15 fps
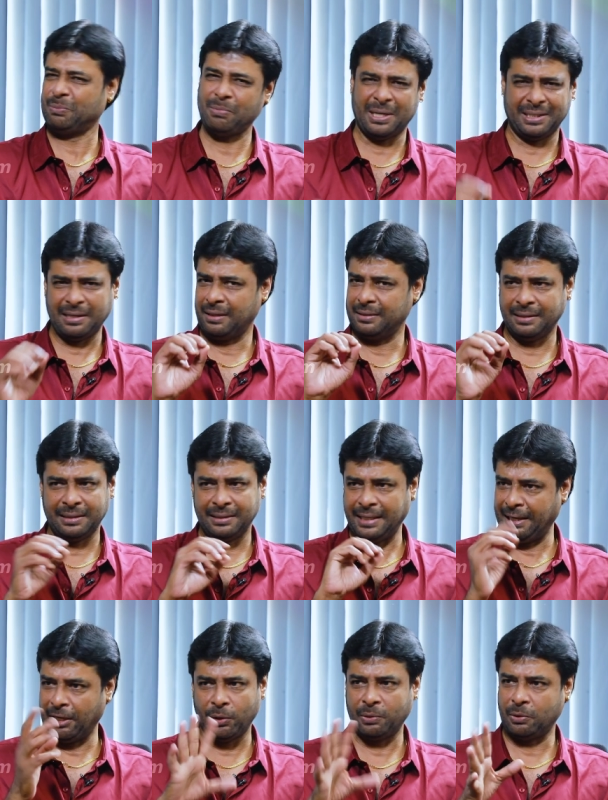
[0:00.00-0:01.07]
சும்மா அது
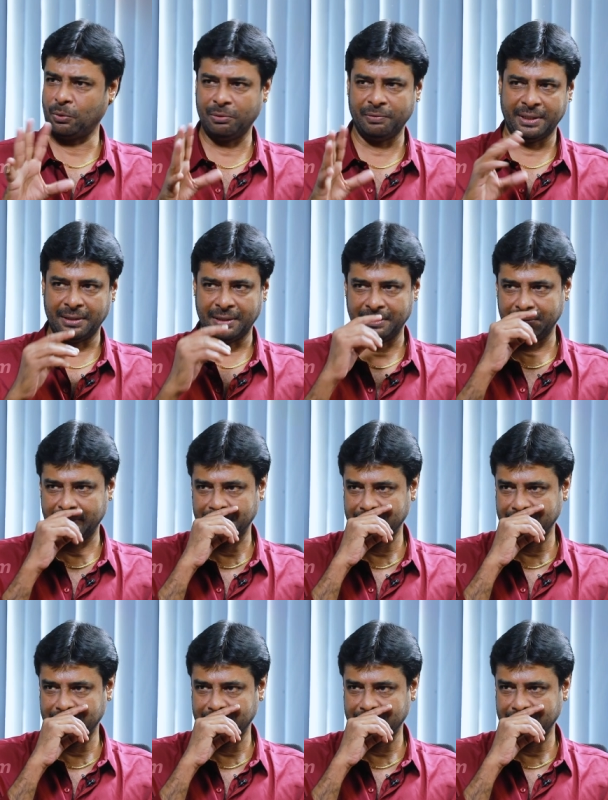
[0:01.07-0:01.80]
டைலாக் கூட வேண்டாம்